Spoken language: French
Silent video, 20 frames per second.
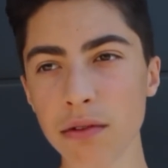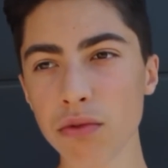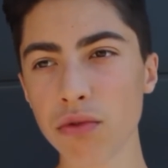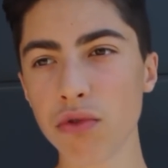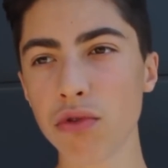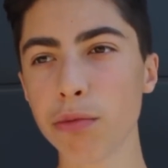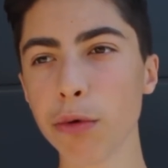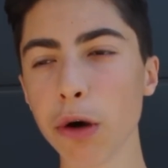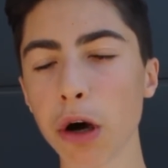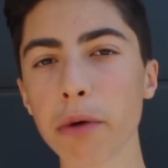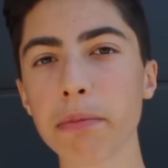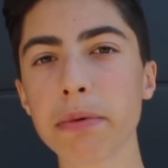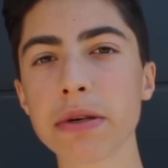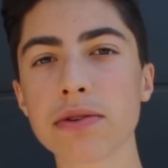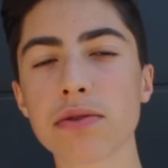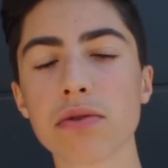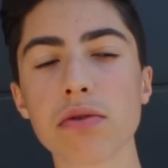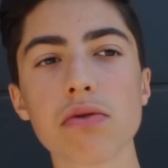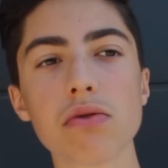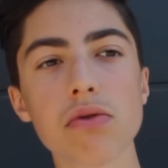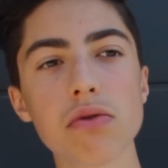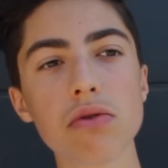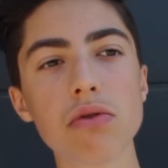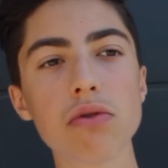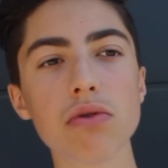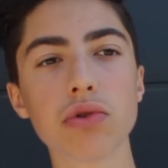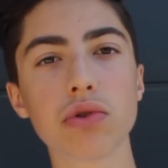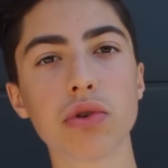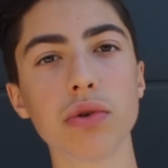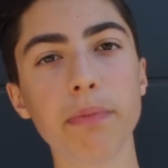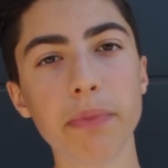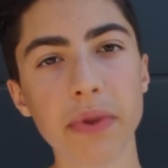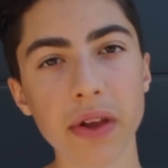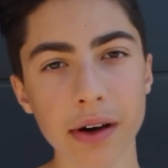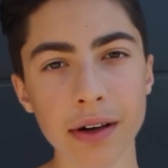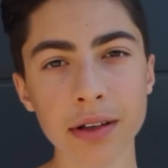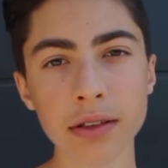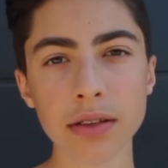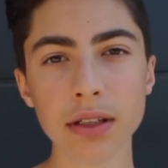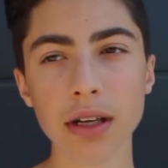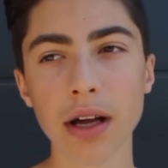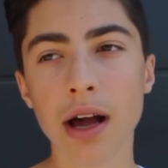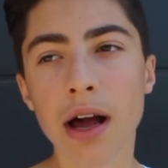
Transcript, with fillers: youtubeur parce que je suis bien.